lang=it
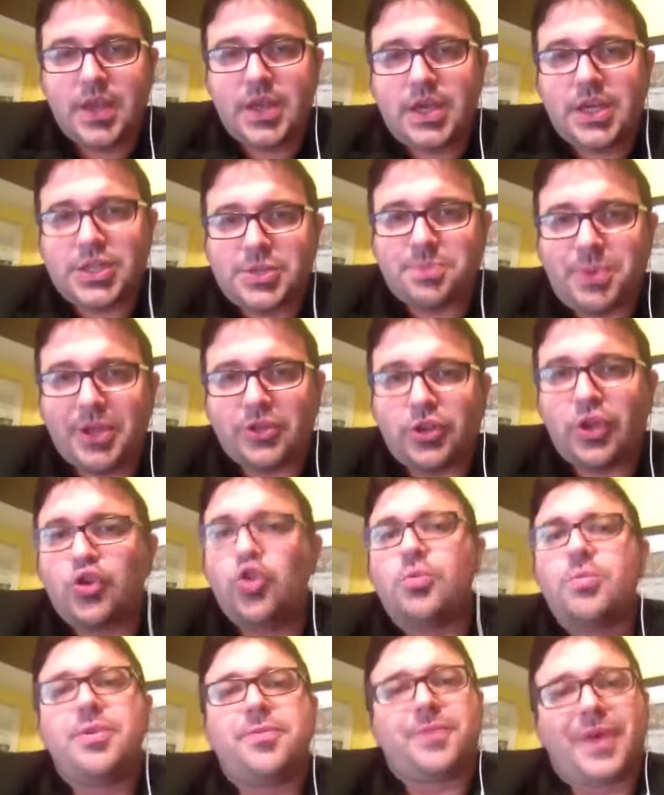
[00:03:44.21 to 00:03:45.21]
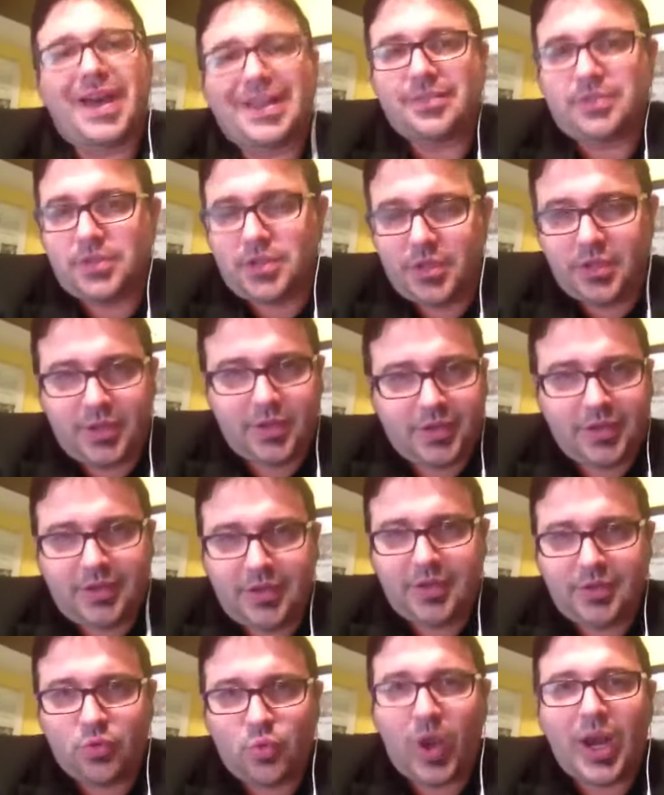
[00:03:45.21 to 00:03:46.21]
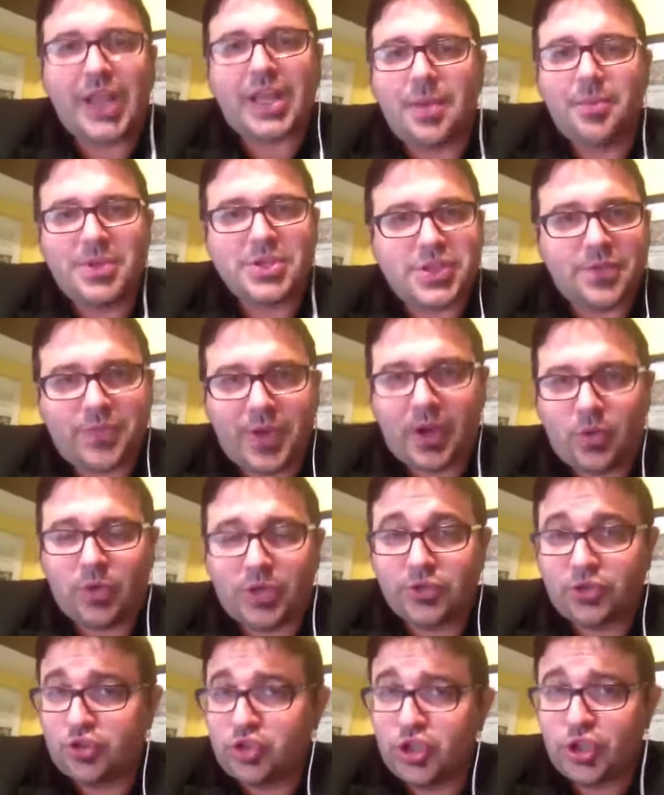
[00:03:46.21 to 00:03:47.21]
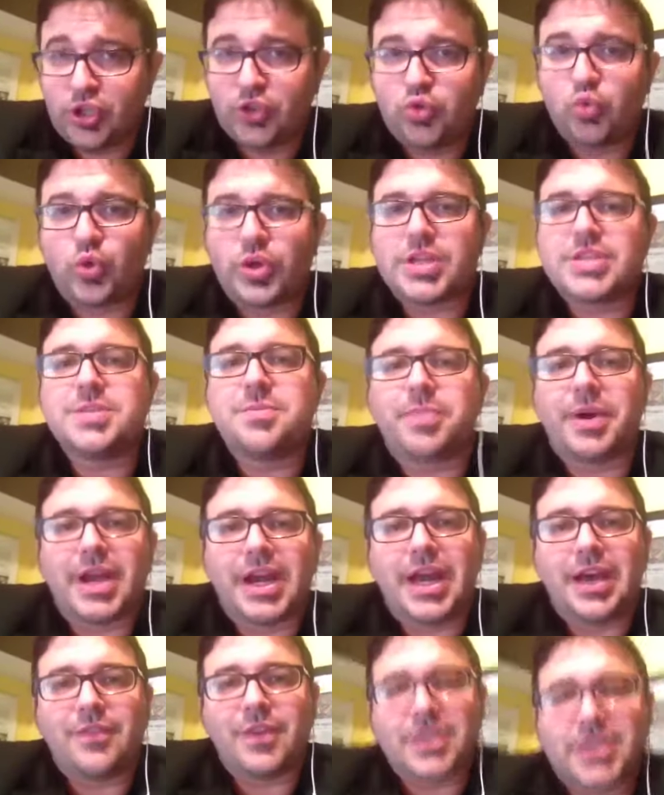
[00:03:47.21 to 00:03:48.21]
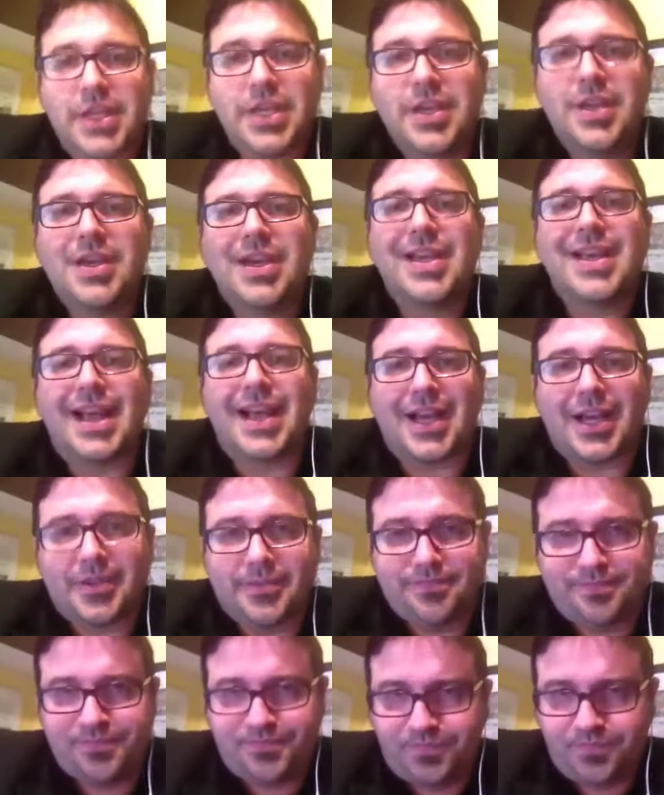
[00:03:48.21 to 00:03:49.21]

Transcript: rispetto ai nomi fatti qualche mese fa quando addirittura si parlava di Cacao.